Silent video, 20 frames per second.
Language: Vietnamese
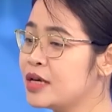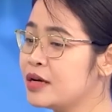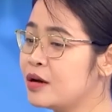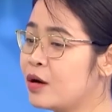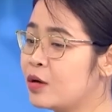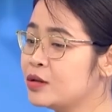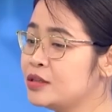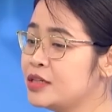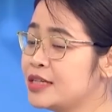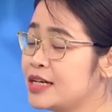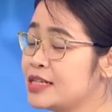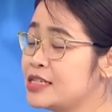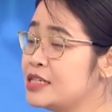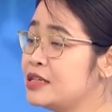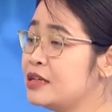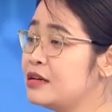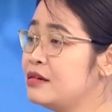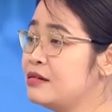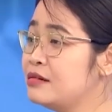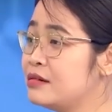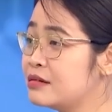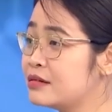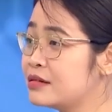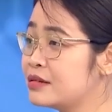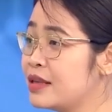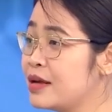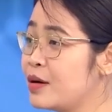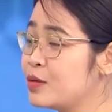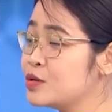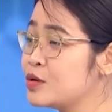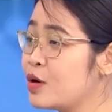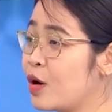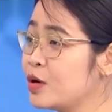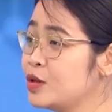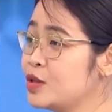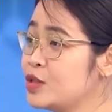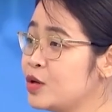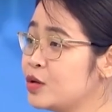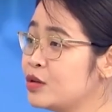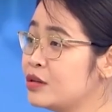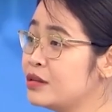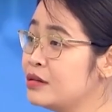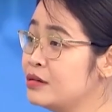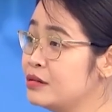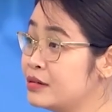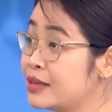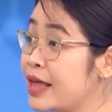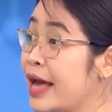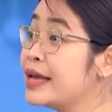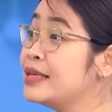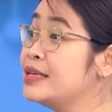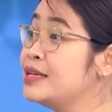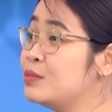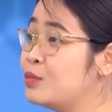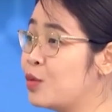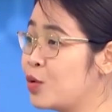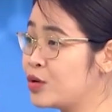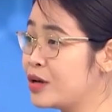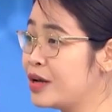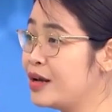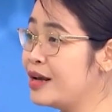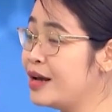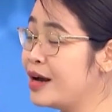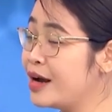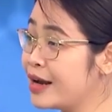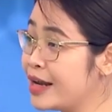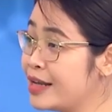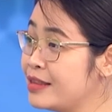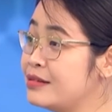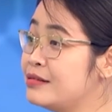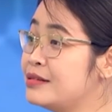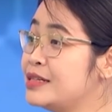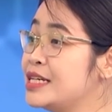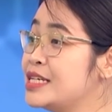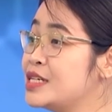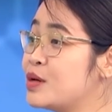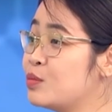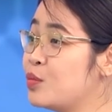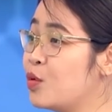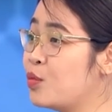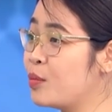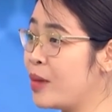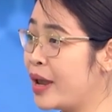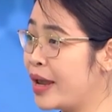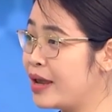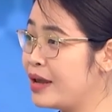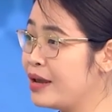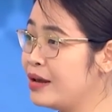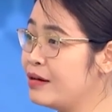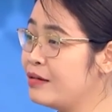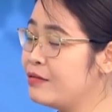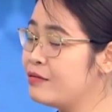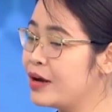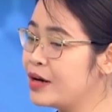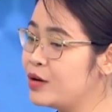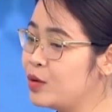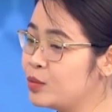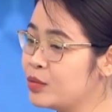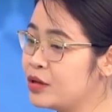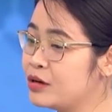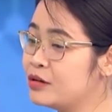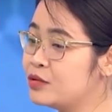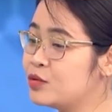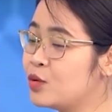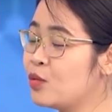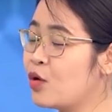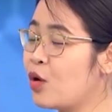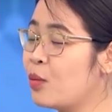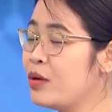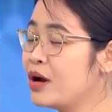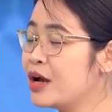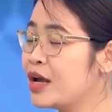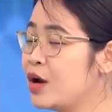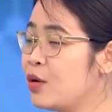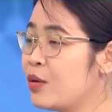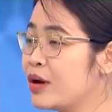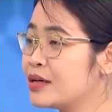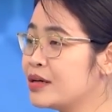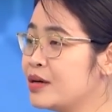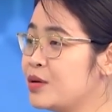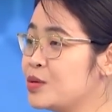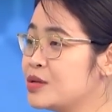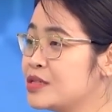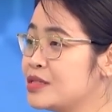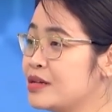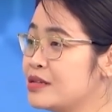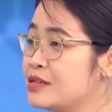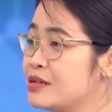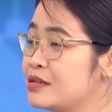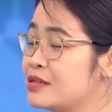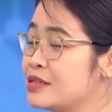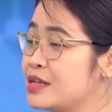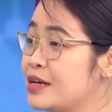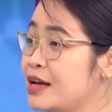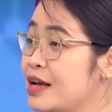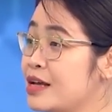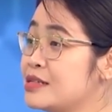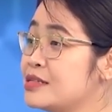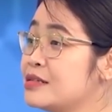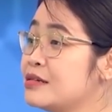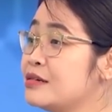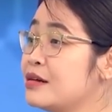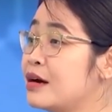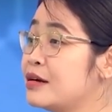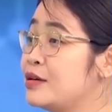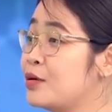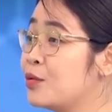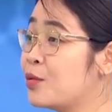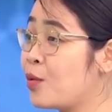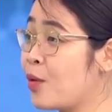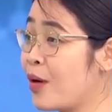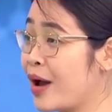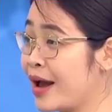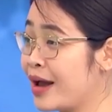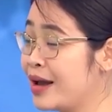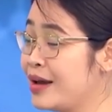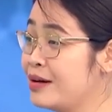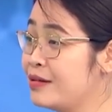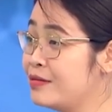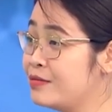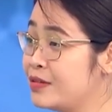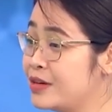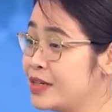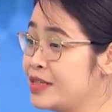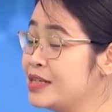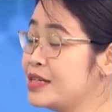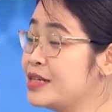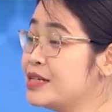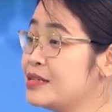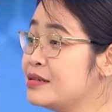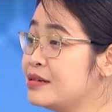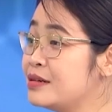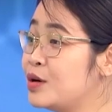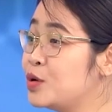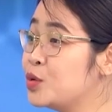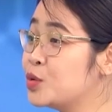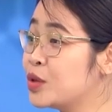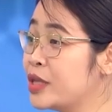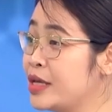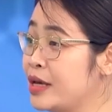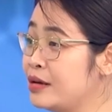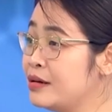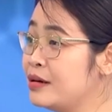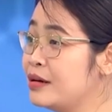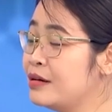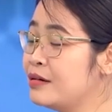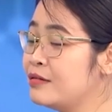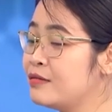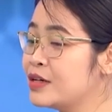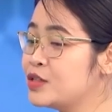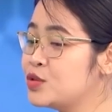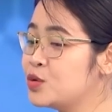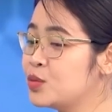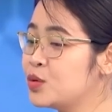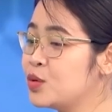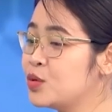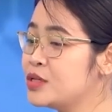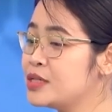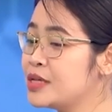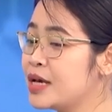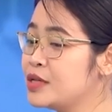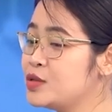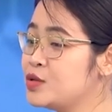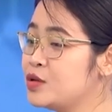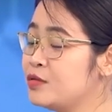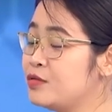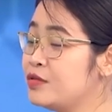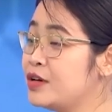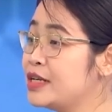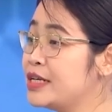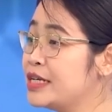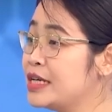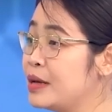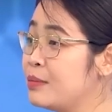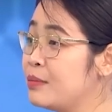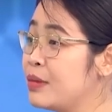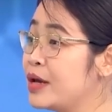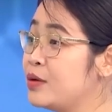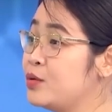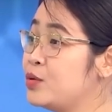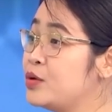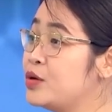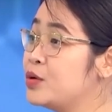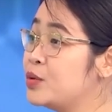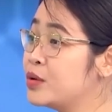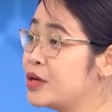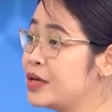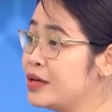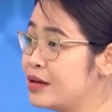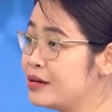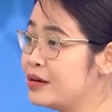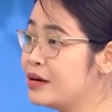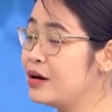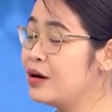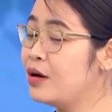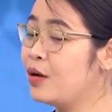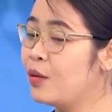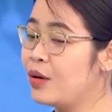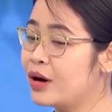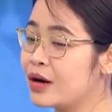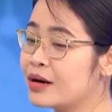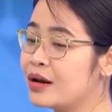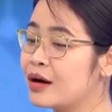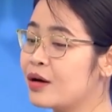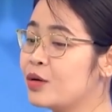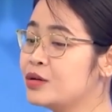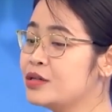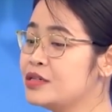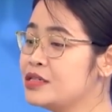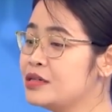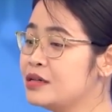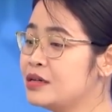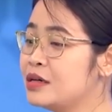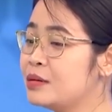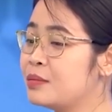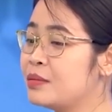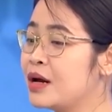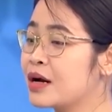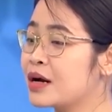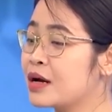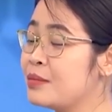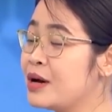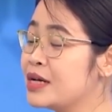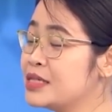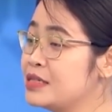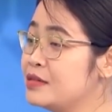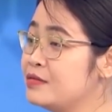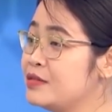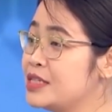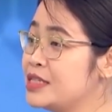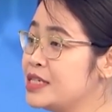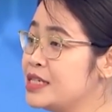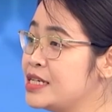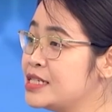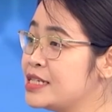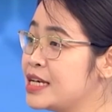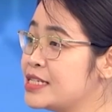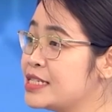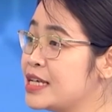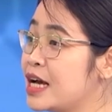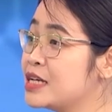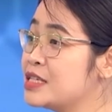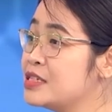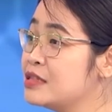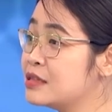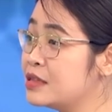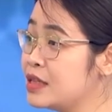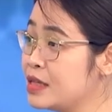tôi sẽ có những cái chiến lược dạ. theo dõi cho từng thai nhi một ngay từ khi trong bụng mẹ dạ và đồng thời cũng có một kế hoạch hồi sức sơ sinh hết sức là hiệu quả với những cái giờ đầu tiên và chúng tôi sẽ chuyển viện khi em bé đủ điều kiện hoặc là có những trường hợp là các bác sĩ viện nhi sẽ sang